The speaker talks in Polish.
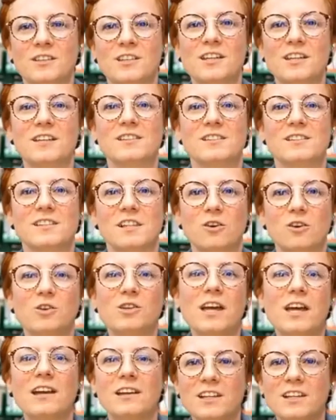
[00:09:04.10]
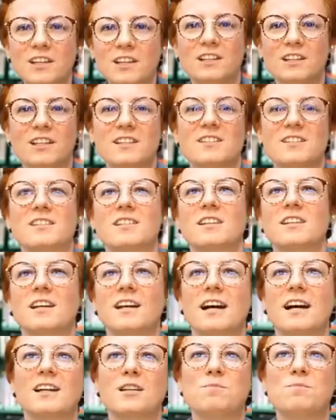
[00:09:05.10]
z tego je, ich
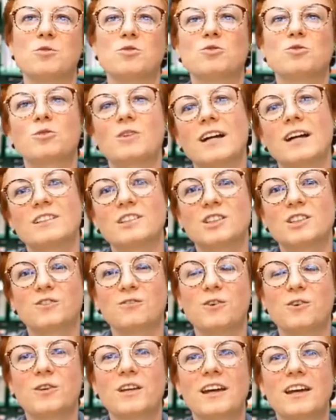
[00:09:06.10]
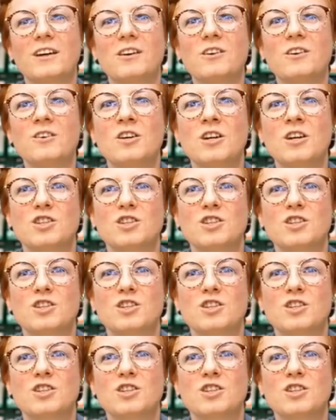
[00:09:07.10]
języka i poszukać swojego.